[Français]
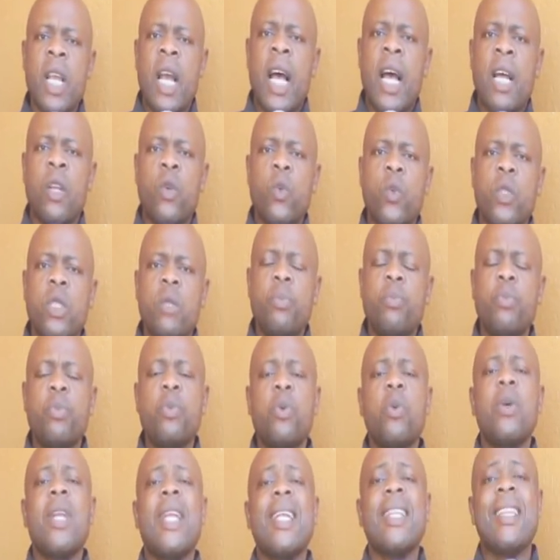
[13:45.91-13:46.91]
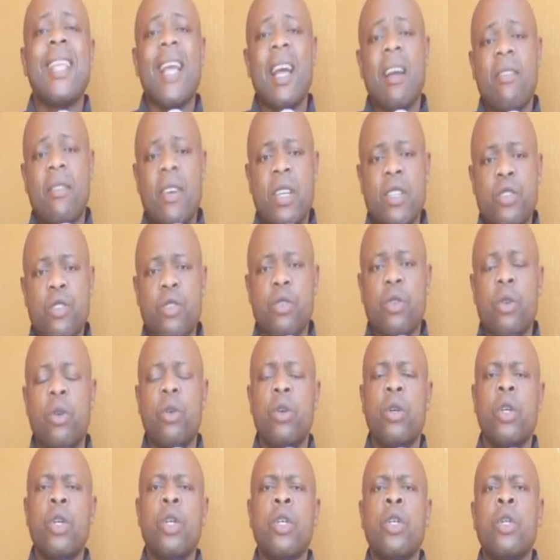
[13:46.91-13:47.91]
à lui pour
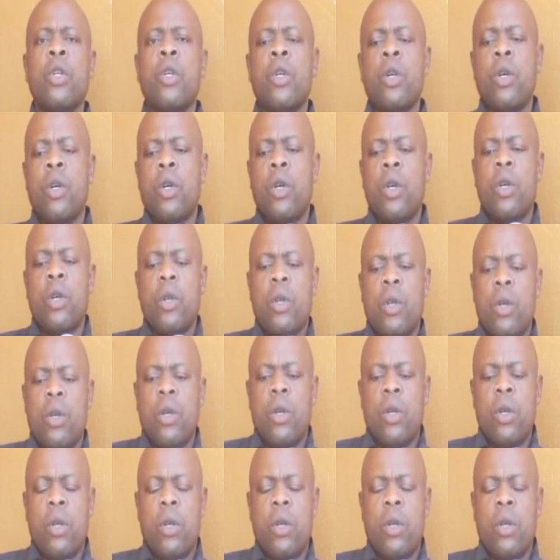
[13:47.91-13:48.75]
l'intervention euh,